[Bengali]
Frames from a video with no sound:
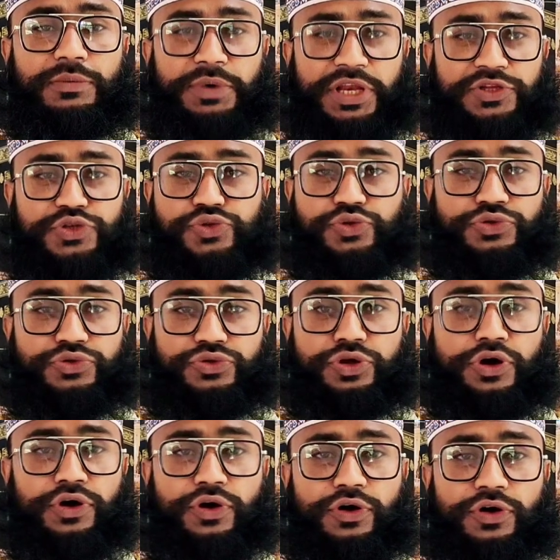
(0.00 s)
মানে যুদ্ধ
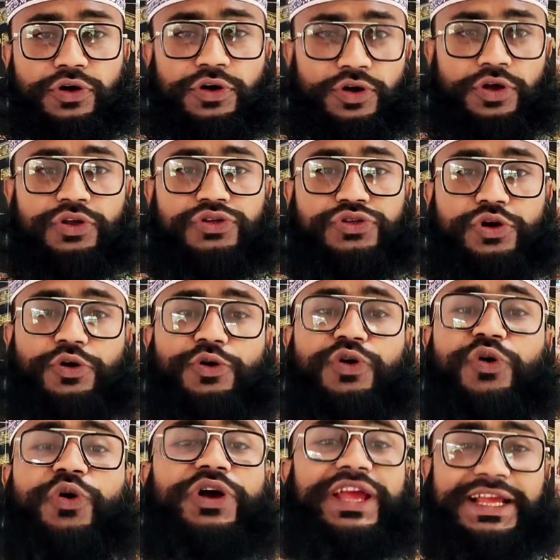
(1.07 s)
যখন
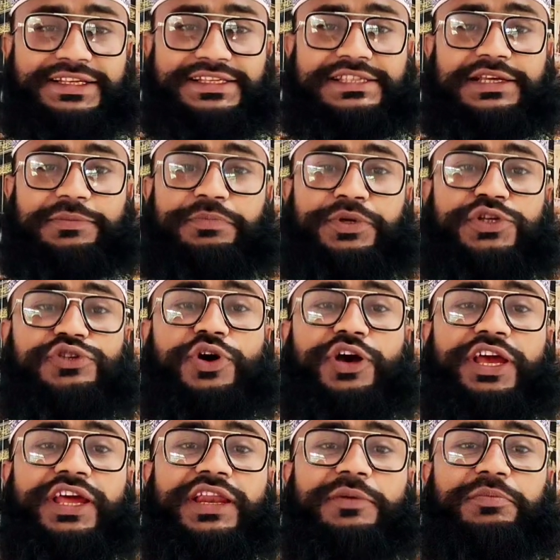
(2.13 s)
হয়ে গেছে
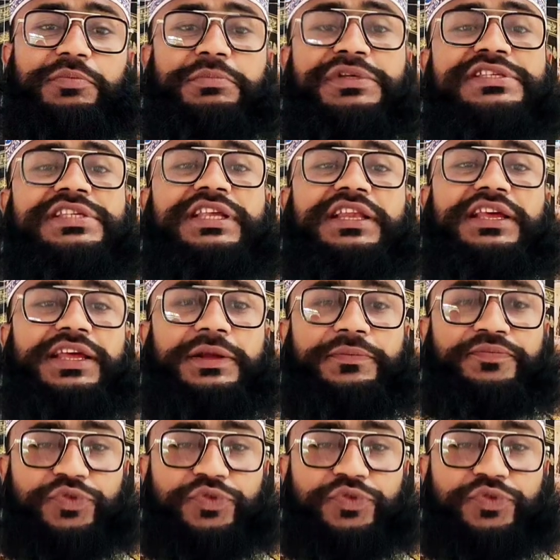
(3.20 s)
বিজয়ের মিছিলে